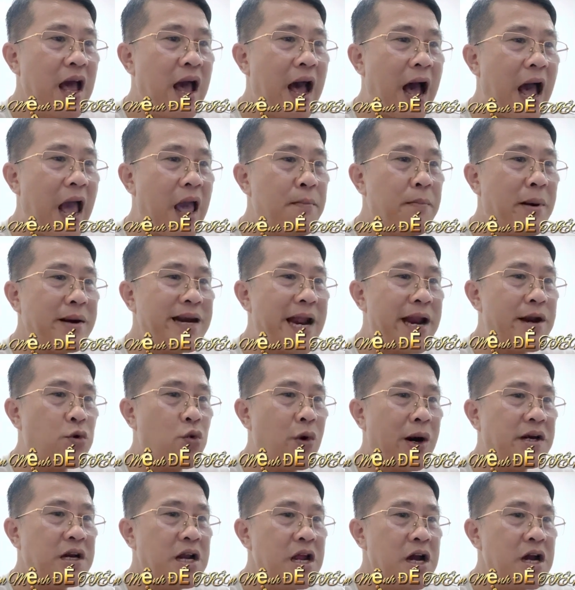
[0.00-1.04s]
hai mắt đen
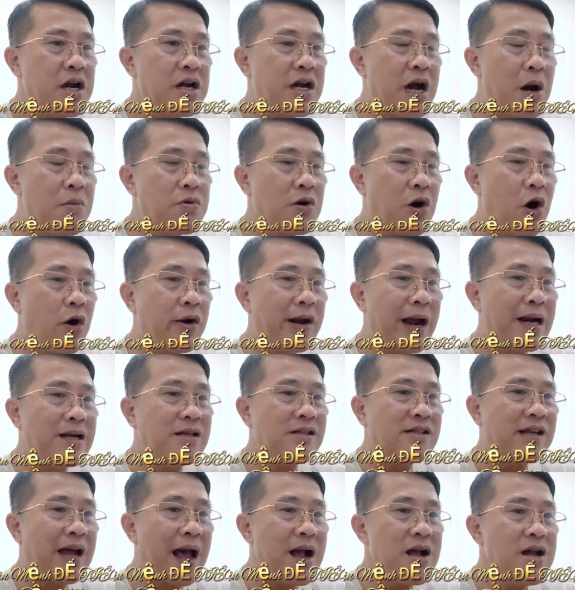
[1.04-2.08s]
quanh, không còn ánh
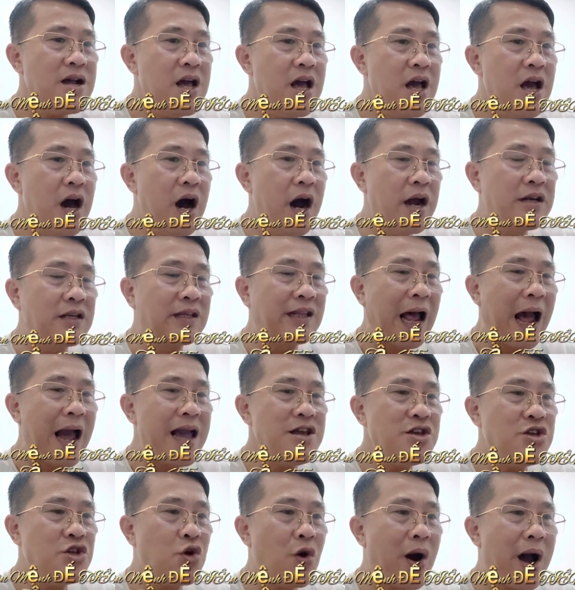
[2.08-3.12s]
sáng, hình thái
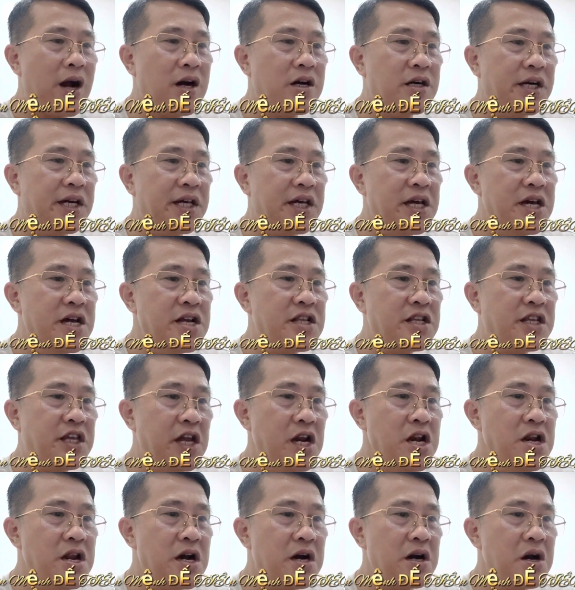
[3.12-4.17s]
dọa người,
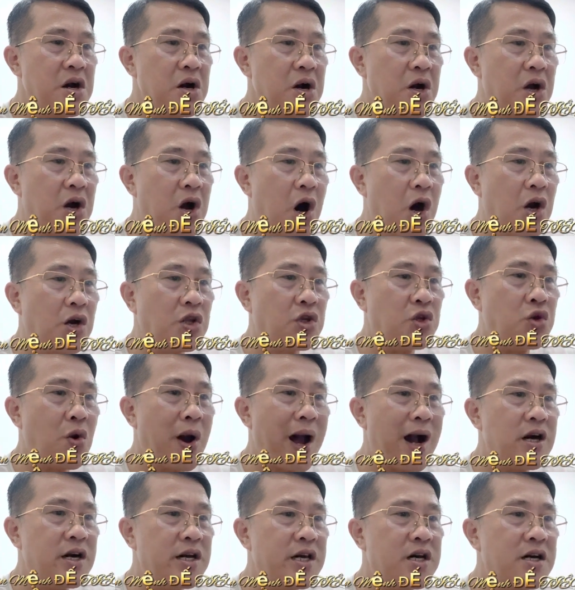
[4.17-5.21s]
chiến lực còn
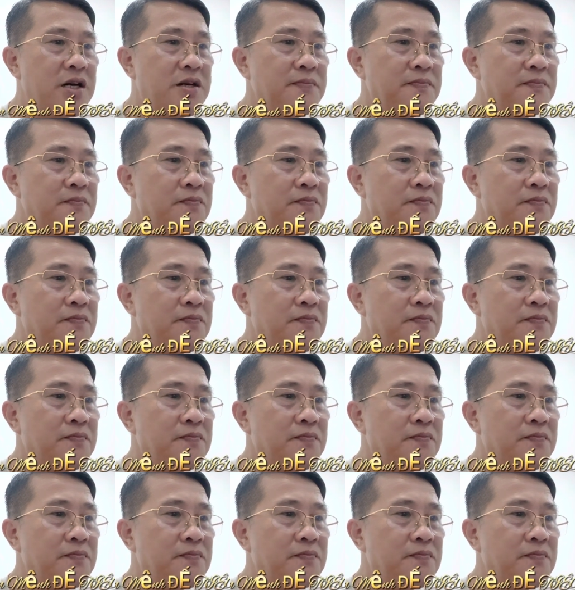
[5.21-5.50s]
dọa người hơn.